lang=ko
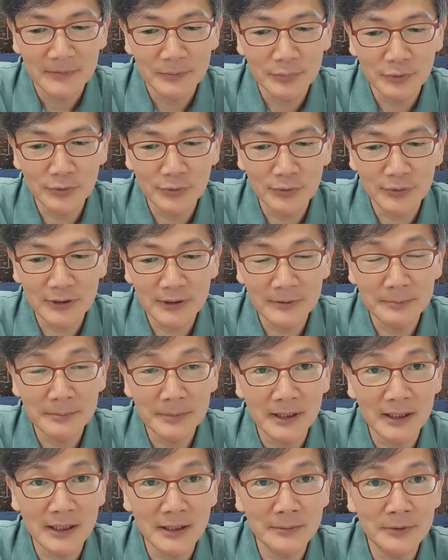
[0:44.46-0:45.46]
부족인
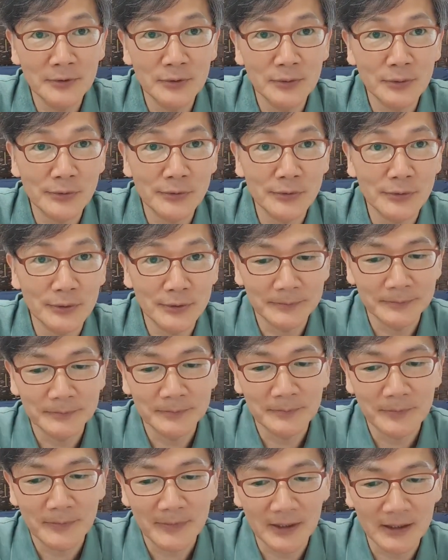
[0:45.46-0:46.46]
베냐민 족속,
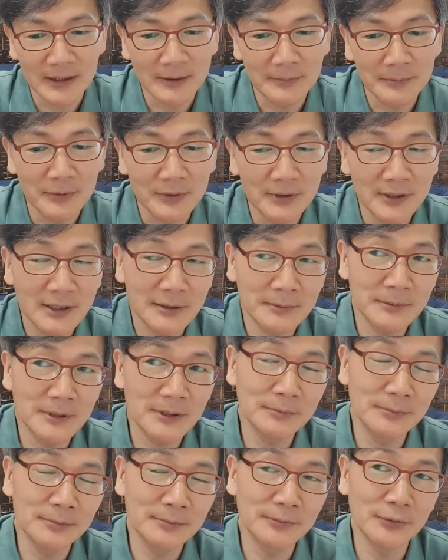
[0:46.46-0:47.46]
네,
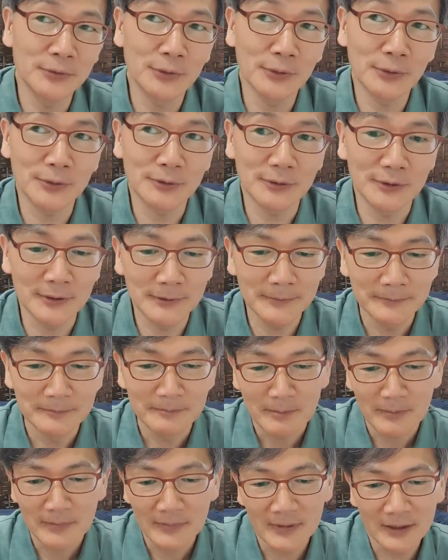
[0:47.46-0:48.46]
베냐민 부족을
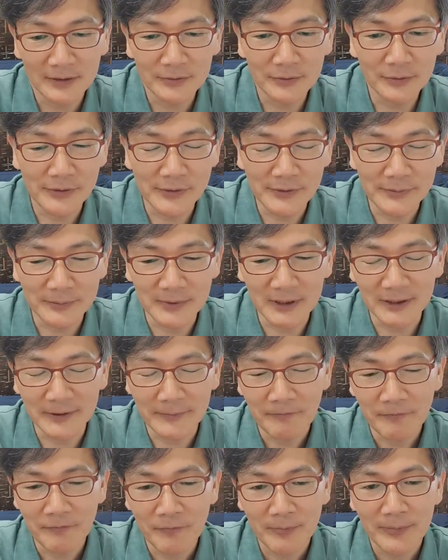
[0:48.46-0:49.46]
다루고 있습니다.
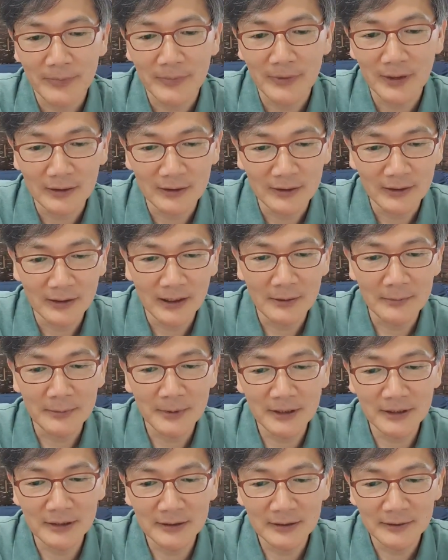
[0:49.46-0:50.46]
음,
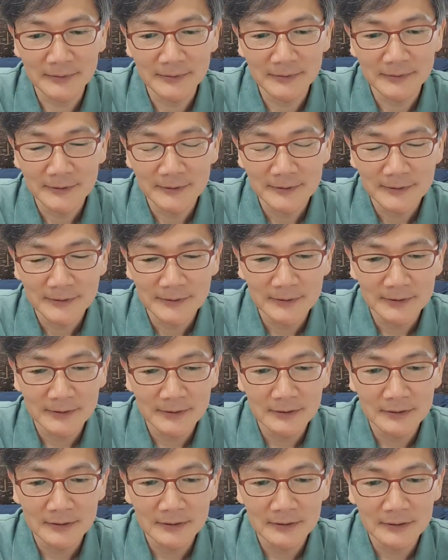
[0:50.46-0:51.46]
아마
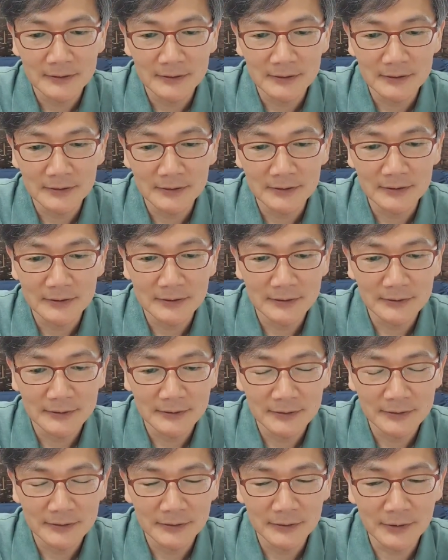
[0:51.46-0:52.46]
어,
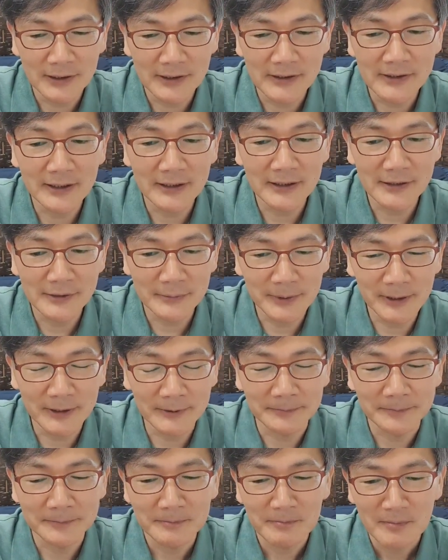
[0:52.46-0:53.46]
또
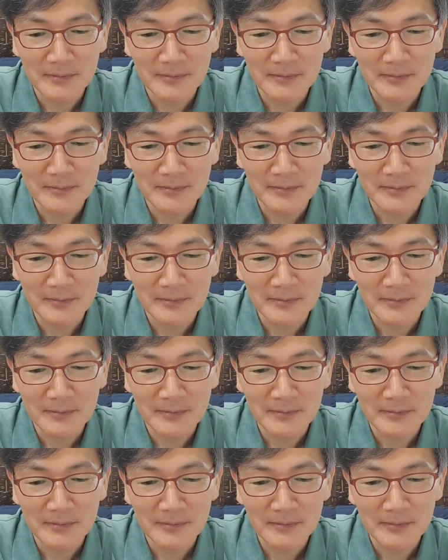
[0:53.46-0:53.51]
아시겠지만